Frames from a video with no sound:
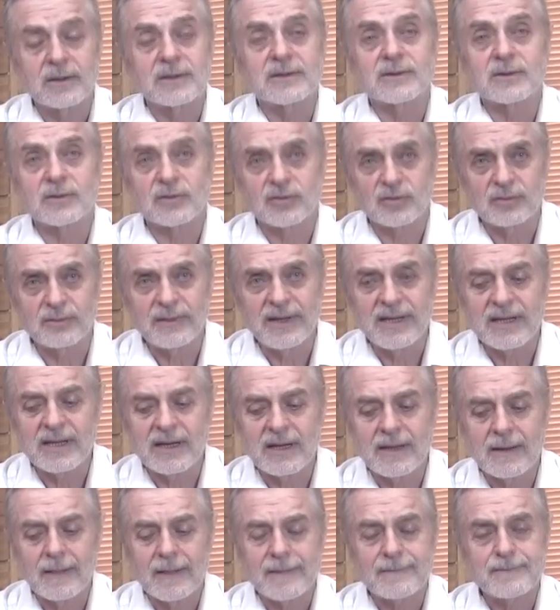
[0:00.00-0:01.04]
do
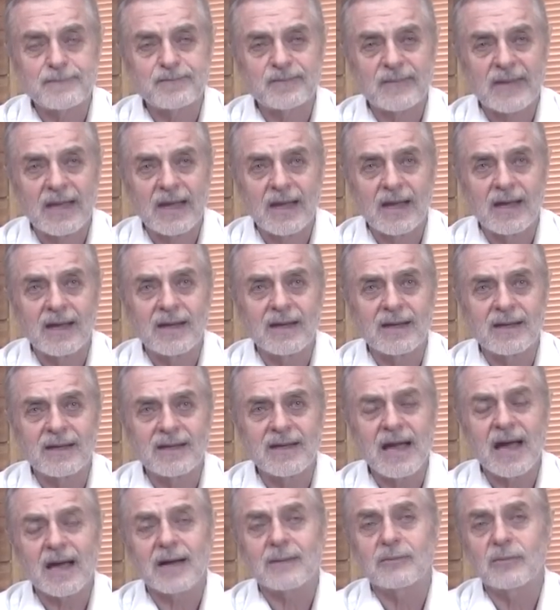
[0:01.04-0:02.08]
zrozumienia,
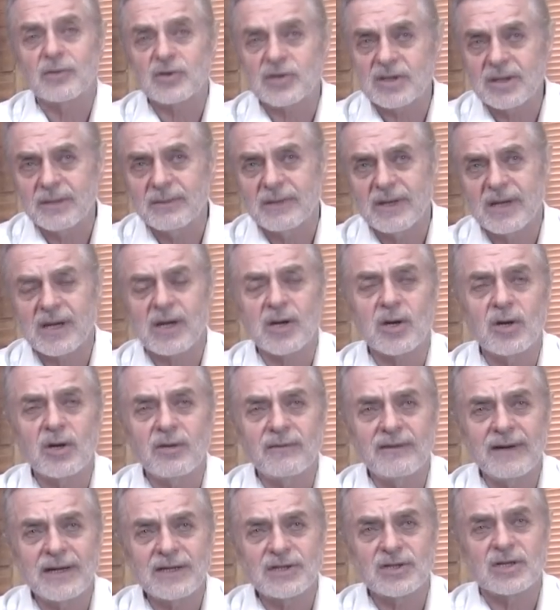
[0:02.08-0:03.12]
jak możemy
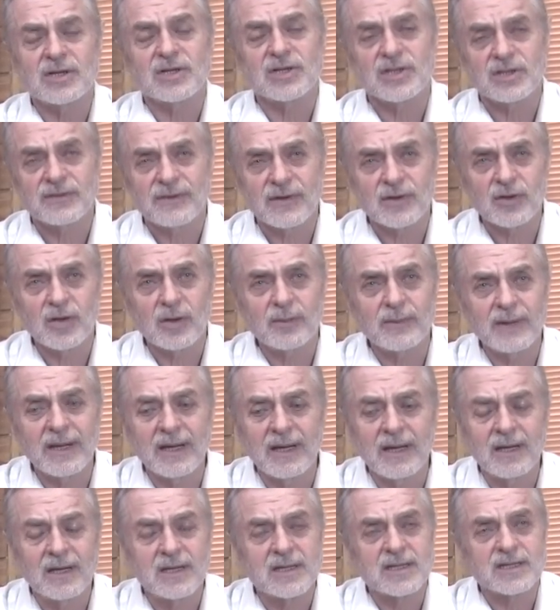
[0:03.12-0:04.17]
kreować
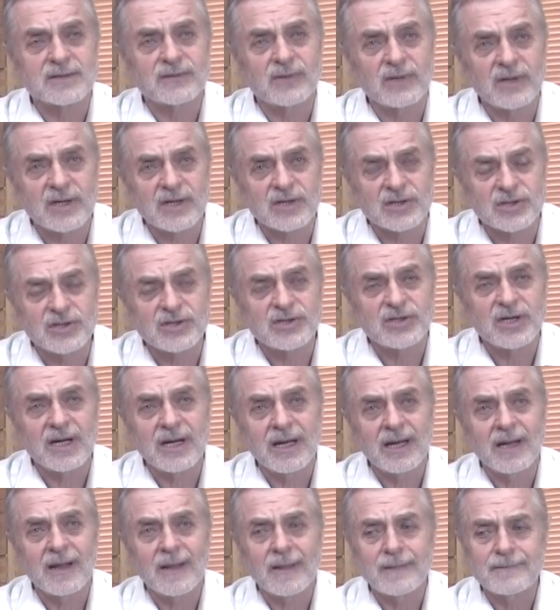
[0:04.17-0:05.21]
świadomie swoje
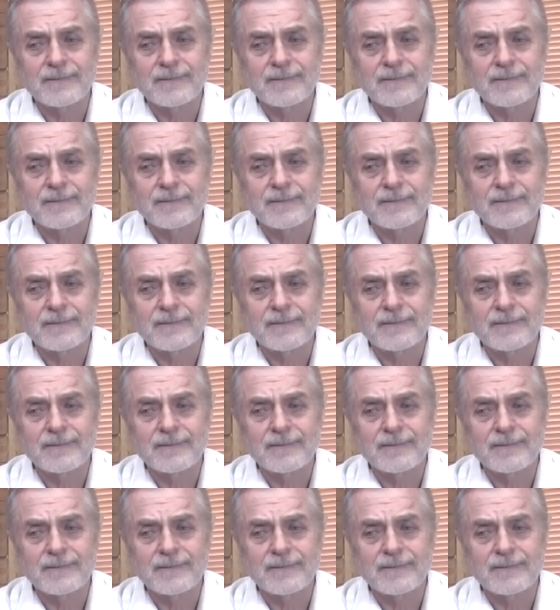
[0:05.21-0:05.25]
życie